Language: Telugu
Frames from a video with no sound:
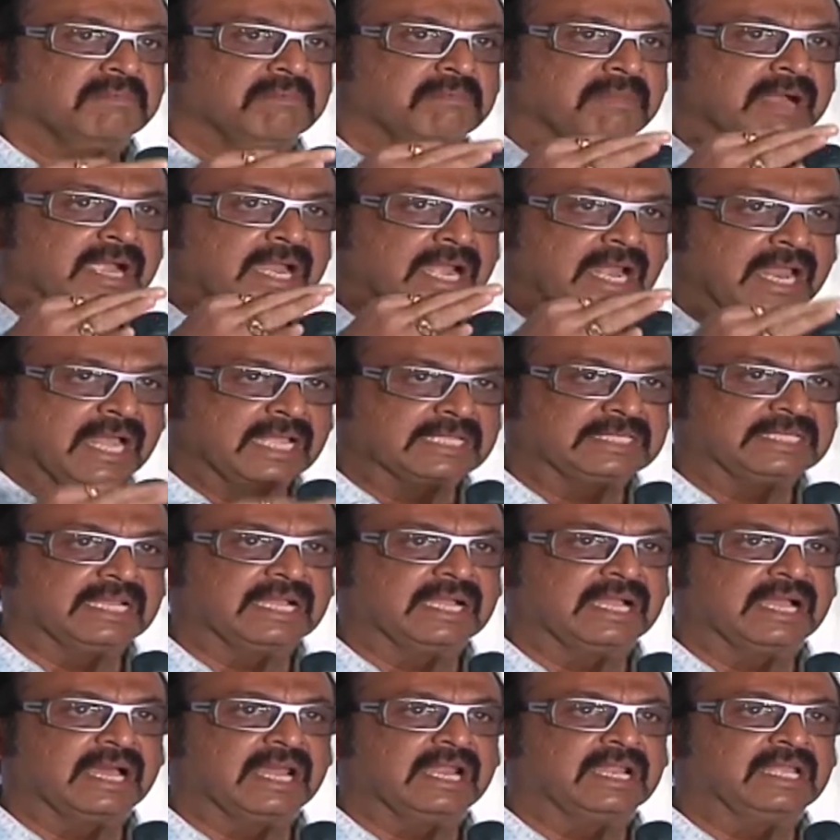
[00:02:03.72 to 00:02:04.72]
మహిళా
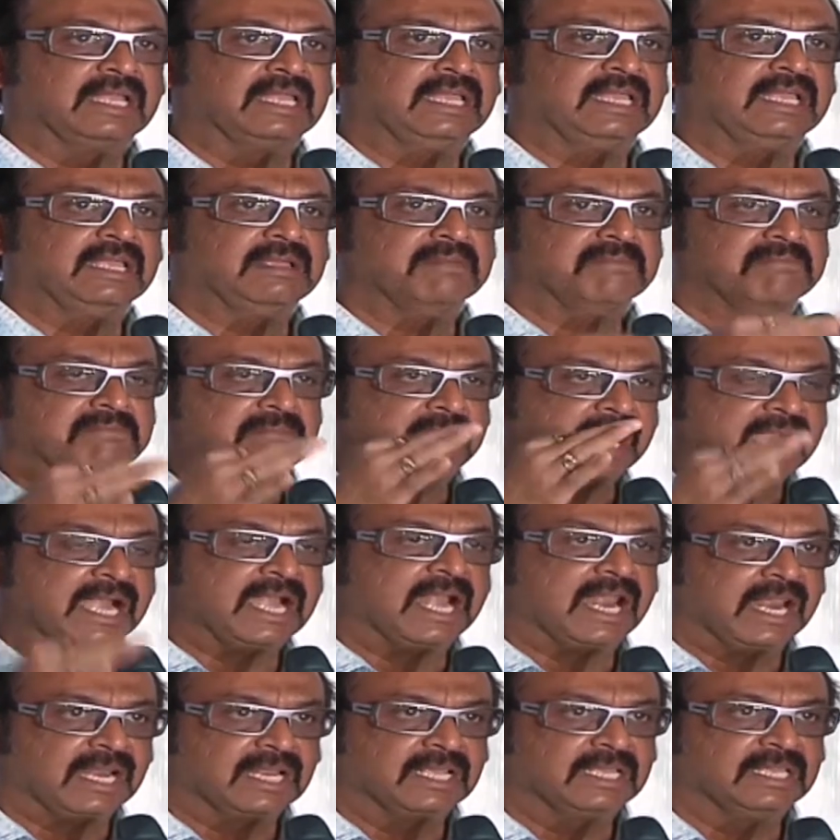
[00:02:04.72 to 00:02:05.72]
సంఘాలకి
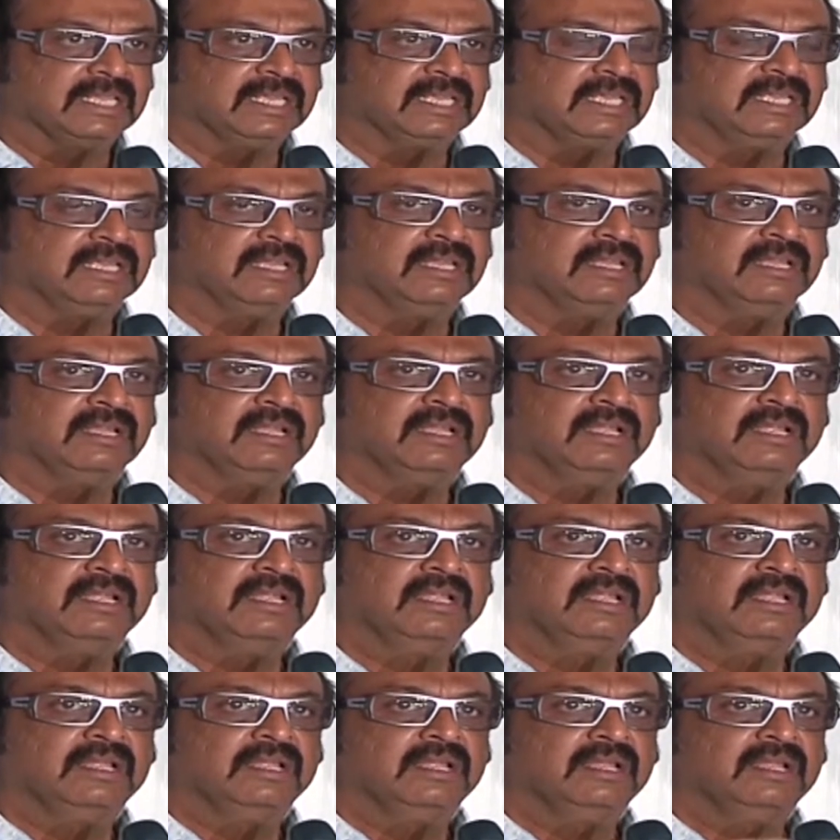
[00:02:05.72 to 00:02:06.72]
మహిళలకి
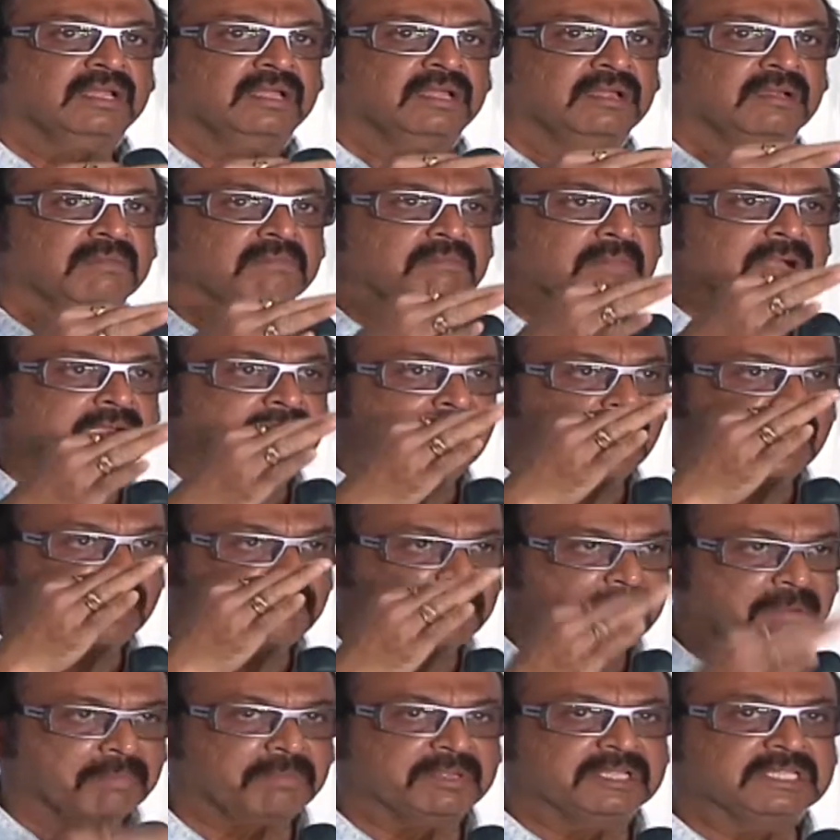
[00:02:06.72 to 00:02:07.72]
మహిళా
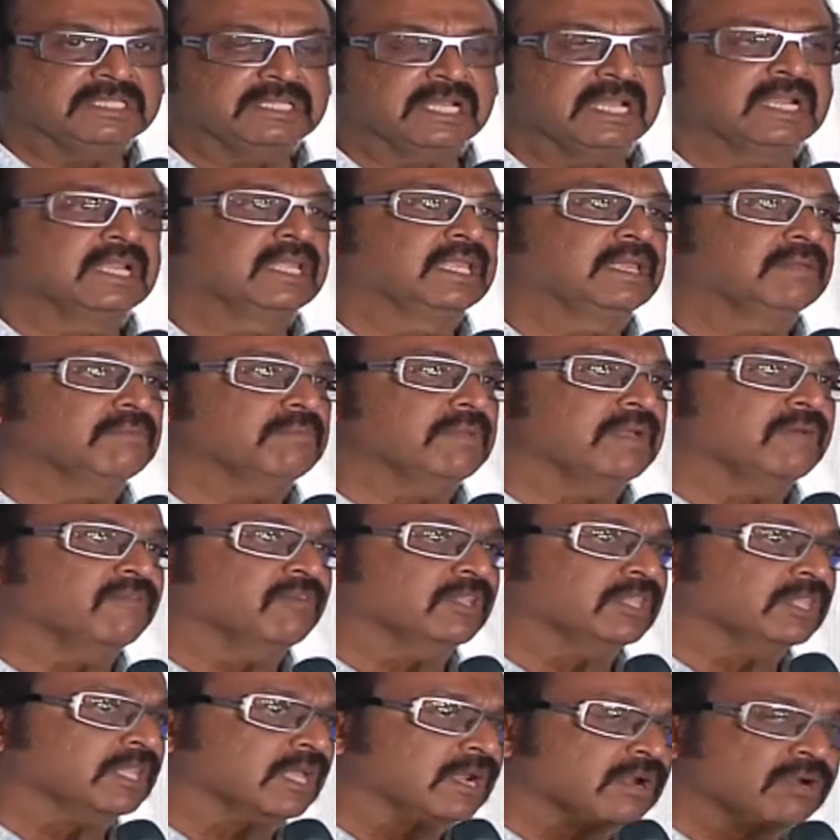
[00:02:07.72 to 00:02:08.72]
ప్రపంచానికి
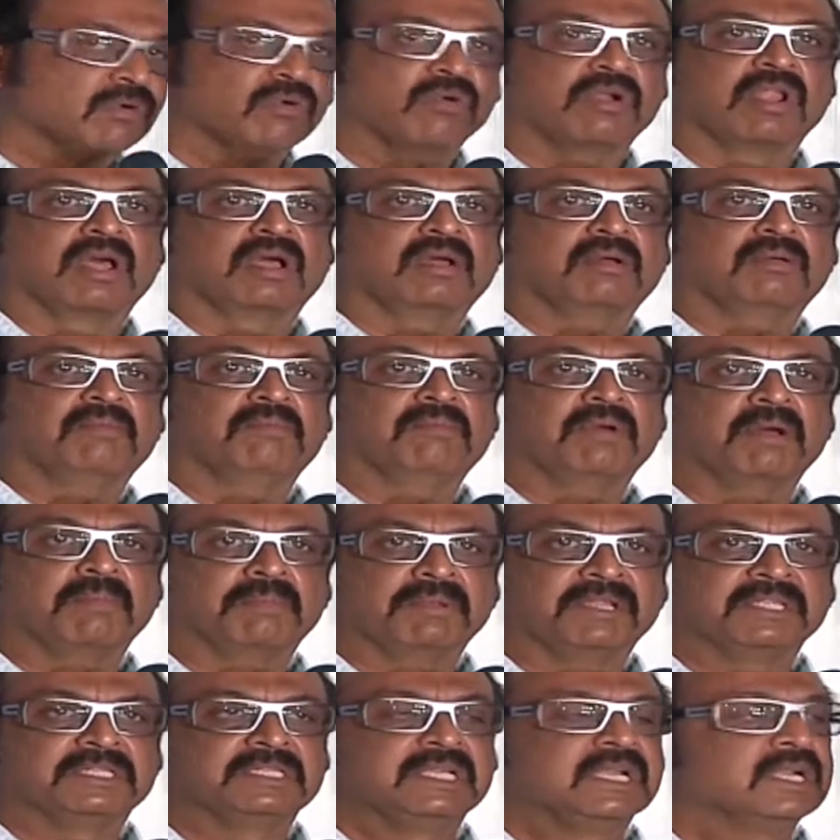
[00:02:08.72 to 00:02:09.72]
మేమందరం కూడా మా
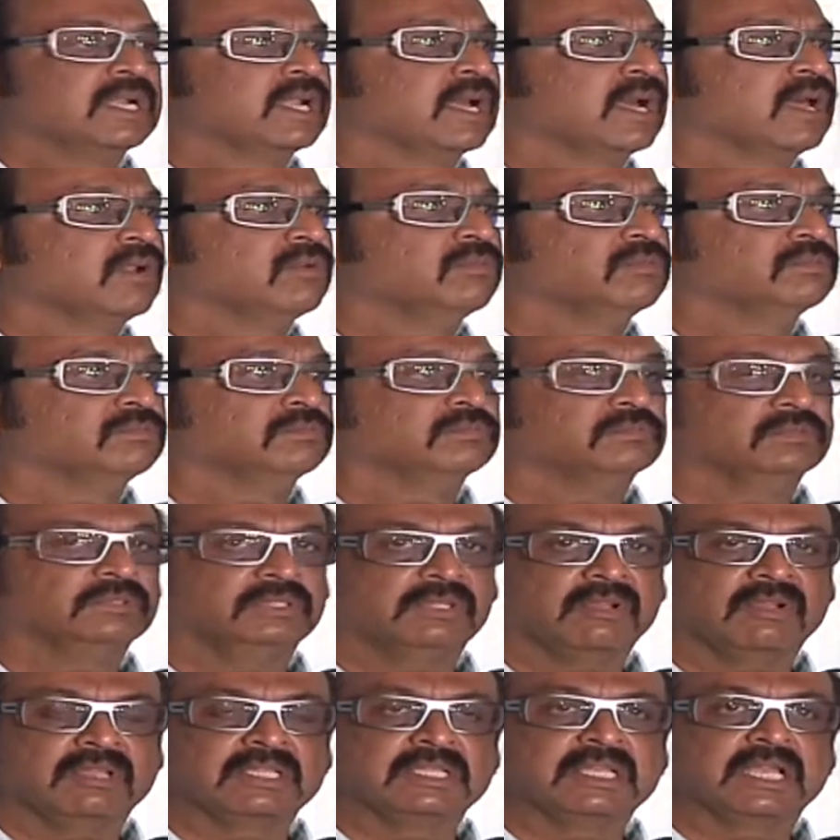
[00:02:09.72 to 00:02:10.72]
ప్రెసిడెంట్ గారు
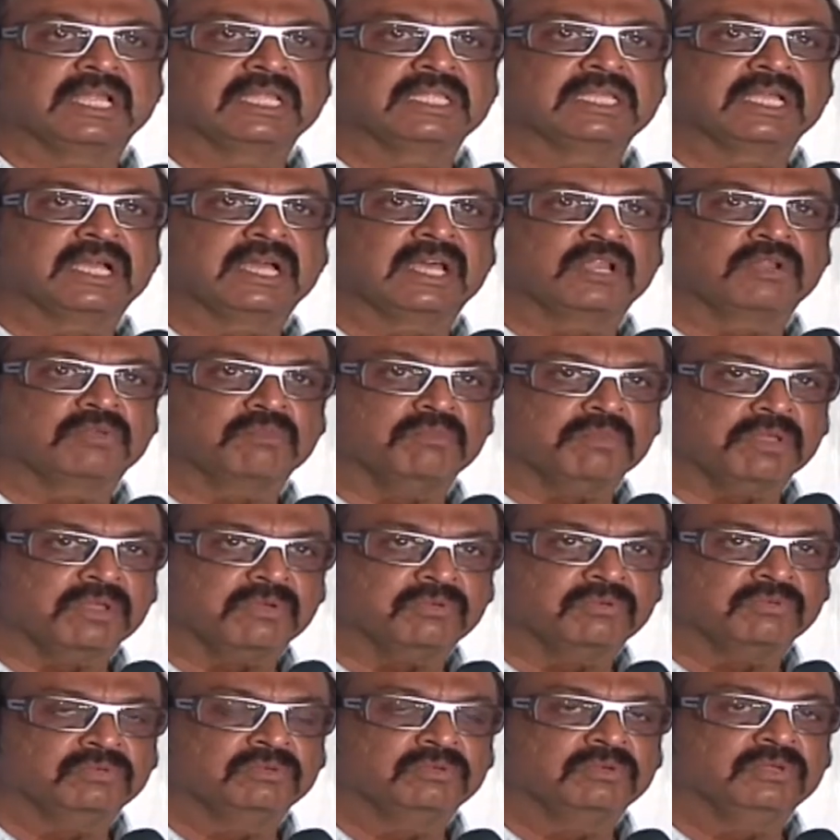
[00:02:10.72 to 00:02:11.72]
శివాజీరాజే గారు
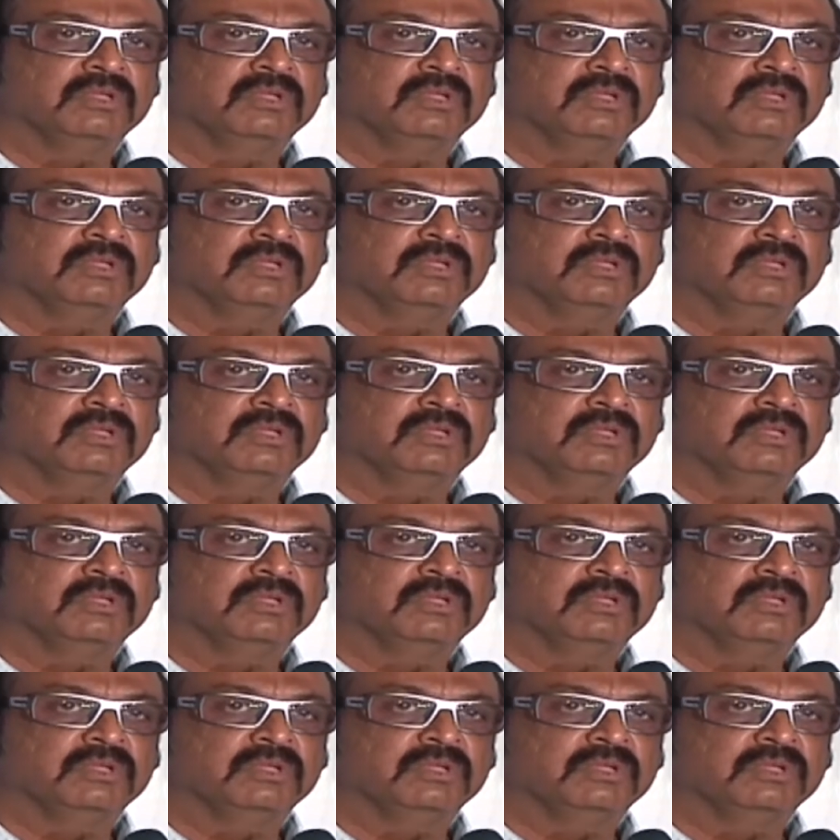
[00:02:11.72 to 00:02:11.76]
మేము